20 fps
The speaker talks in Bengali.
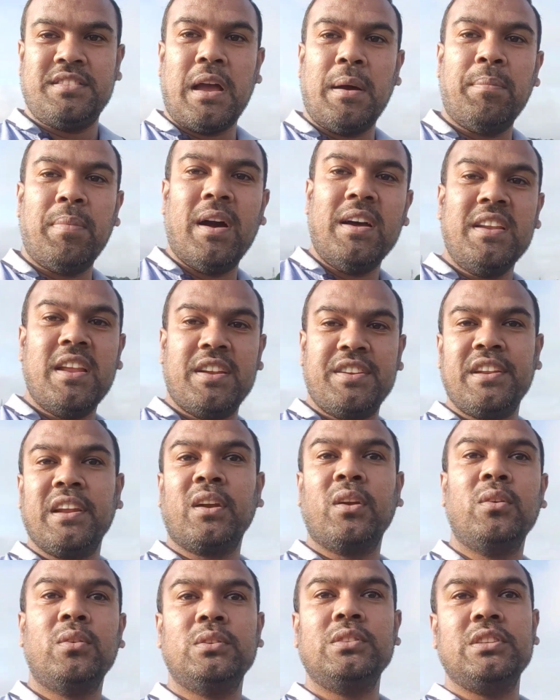জাপান অ্যান্ড
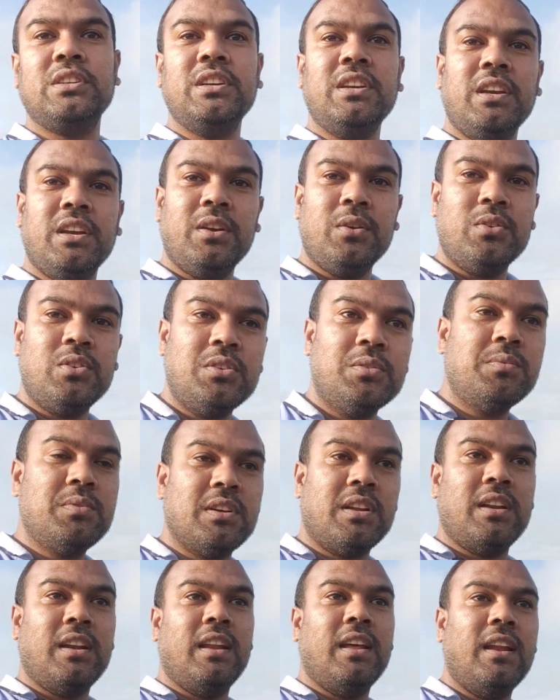টেকনোলজি ইউটিউব
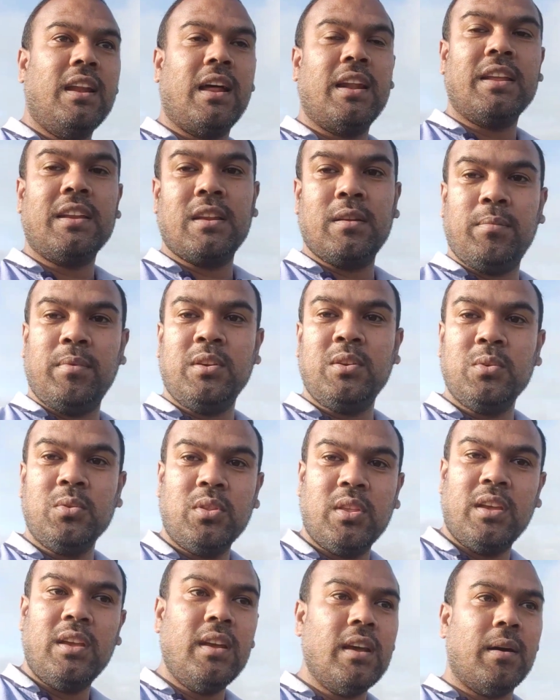চ্যানেলের আরেকটি
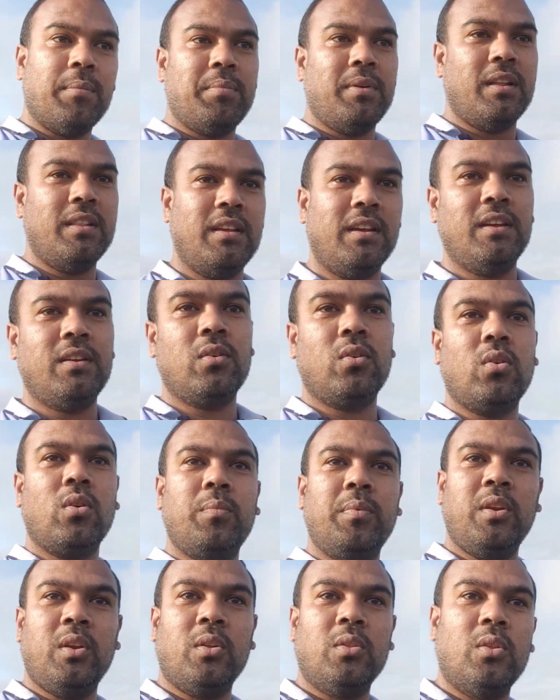ভিডিওতে আপনাদের
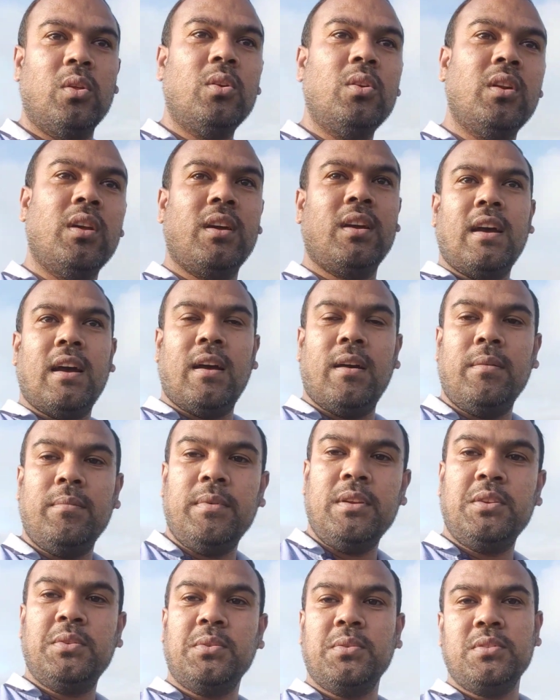অভিনন্দন আমি
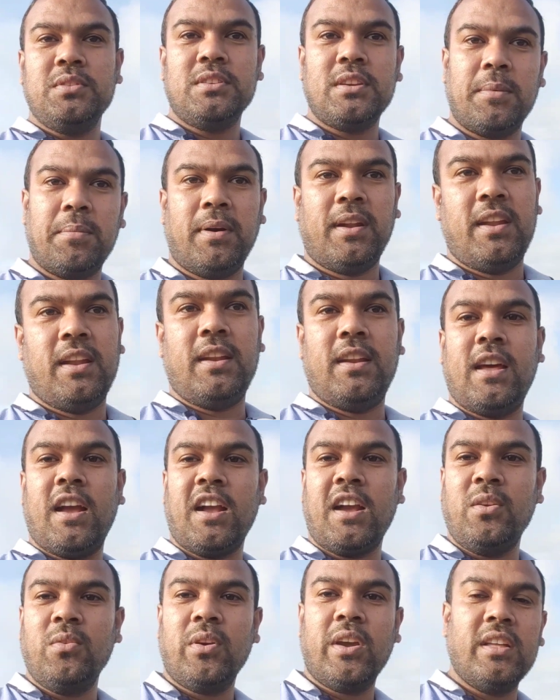মিঠুন জাপানের
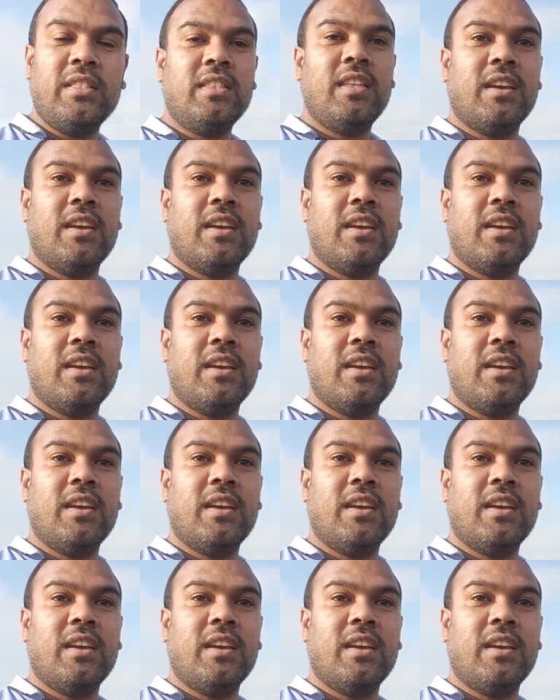নাগানুকেন